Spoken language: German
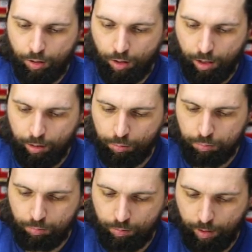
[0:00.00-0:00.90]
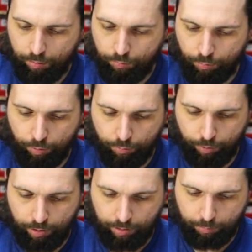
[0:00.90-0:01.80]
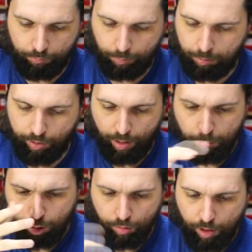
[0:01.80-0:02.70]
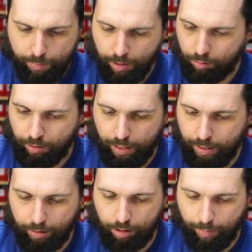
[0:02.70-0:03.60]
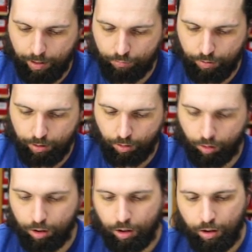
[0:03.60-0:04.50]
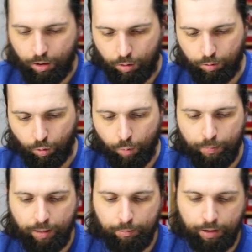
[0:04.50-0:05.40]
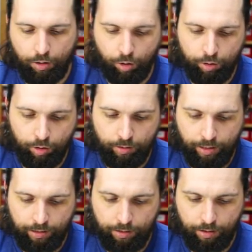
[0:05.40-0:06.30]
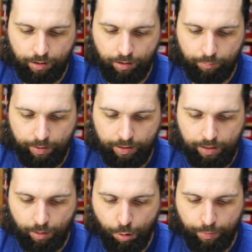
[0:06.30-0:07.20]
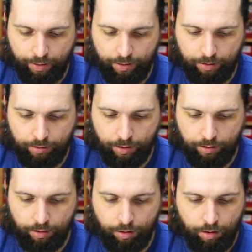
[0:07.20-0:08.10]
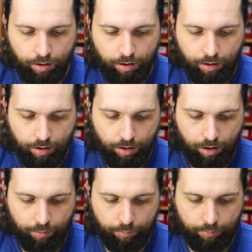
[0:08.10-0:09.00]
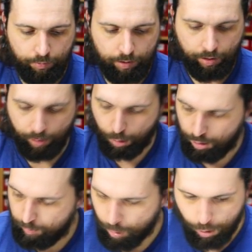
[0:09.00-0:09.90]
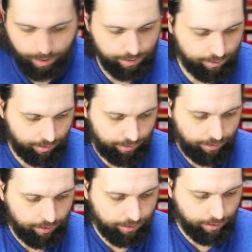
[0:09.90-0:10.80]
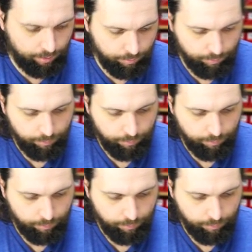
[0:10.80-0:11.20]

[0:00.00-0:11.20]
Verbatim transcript: Eigentlich nett, von, von, von der, vom Gesamtkonzept her total nett gemacht, finde ich toll. Und oben eben die Goldkontakte, bei denen entsprechend dann ähm, dieser Schiebeschalter hier drin,